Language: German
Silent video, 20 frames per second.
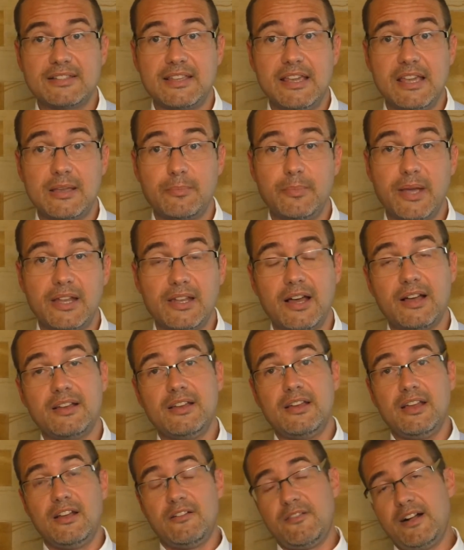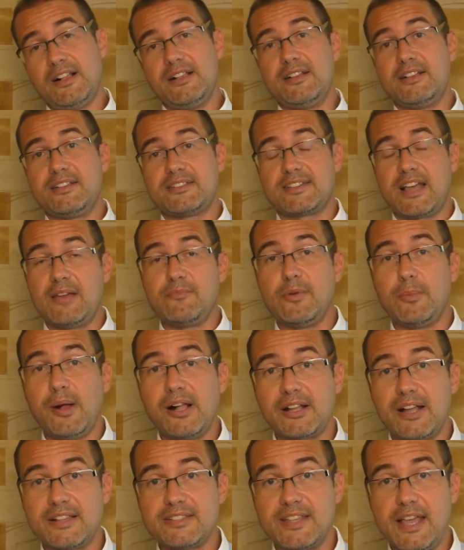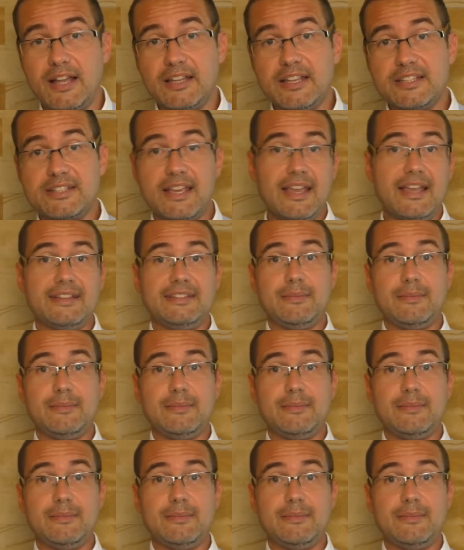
gegen Männer, weil, seien wir mal ganz ehrlich,